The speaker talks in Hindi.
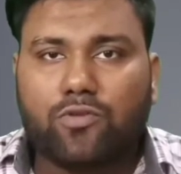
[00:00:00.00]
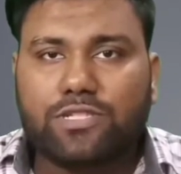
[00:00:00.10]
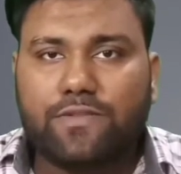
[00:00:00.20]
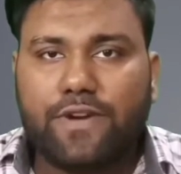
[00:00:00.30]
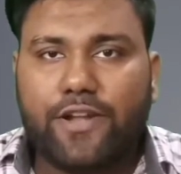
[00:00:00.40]

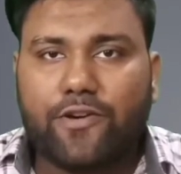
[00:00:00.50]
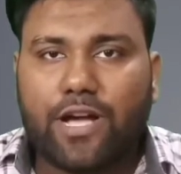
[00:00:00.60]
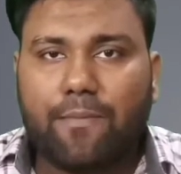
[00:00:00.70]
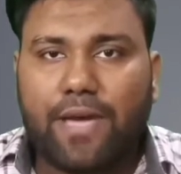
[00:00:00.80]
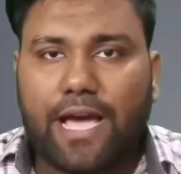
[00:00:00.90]
उसी वीडियो
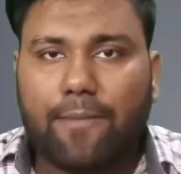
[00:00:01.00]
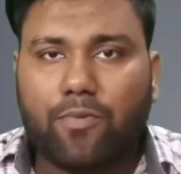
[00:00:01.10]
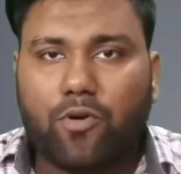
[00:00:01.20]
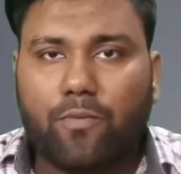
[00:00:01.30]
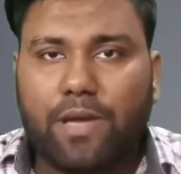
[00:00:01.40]
का मैं
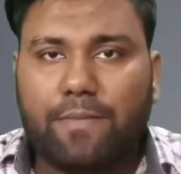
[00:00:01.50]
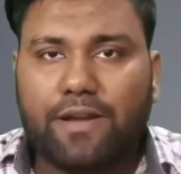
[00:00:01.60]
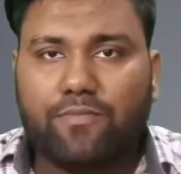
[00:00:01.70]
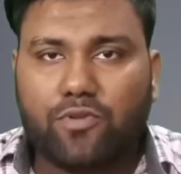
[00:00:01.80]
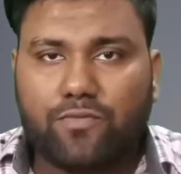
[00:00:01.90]
आपको
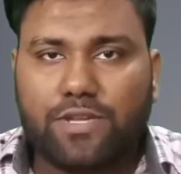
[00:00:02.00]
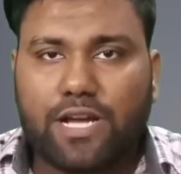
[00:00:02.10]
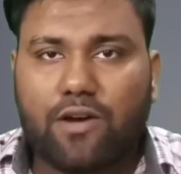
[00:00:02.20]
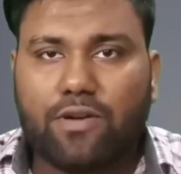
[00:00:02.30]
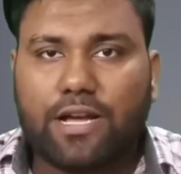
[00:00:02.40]
पेमेंट प्रूफ
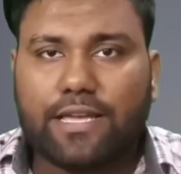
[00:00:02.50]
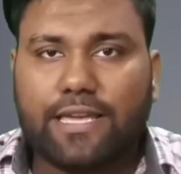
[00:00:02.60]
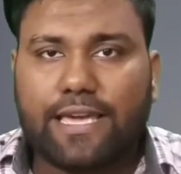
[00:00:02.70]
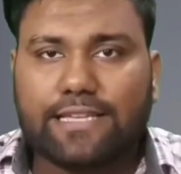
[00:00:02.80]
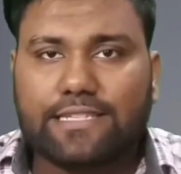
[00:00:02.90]
दिखाऊंगा
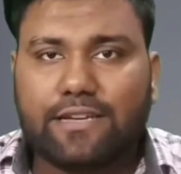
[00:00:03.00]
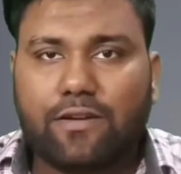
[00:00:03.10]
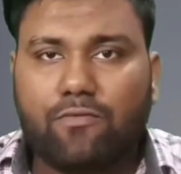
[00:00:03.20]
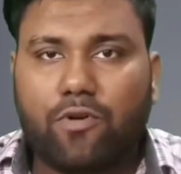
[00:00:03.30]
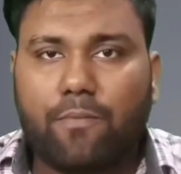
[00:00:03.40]
कि कैसे
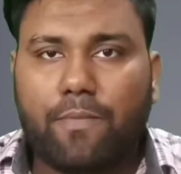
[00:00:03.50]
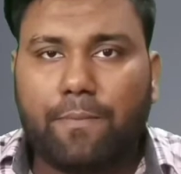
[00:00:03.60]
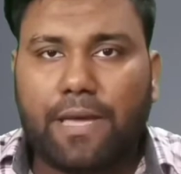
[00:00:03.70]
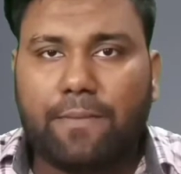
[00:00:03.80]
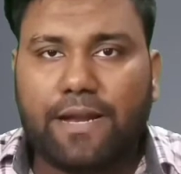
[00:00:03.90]
वो
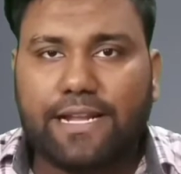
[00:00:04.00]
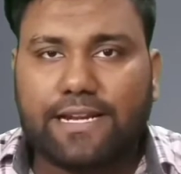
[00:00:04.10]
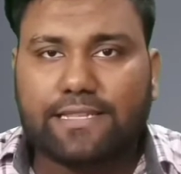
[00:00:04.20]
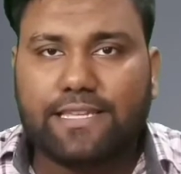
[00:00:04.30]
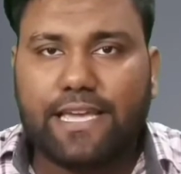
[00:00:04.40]
पेमेंट
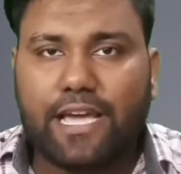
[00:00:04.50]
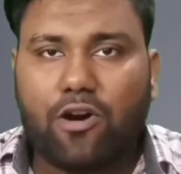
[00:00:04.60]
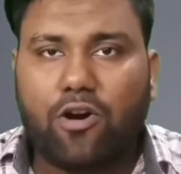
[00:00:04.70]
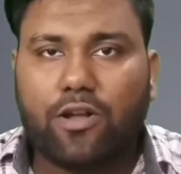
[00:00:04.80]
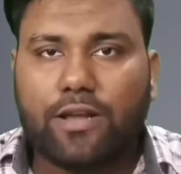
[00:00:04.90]
करती है
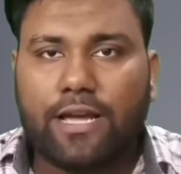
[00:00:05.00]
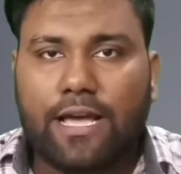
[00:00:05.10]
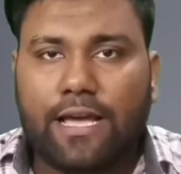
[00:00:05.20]
और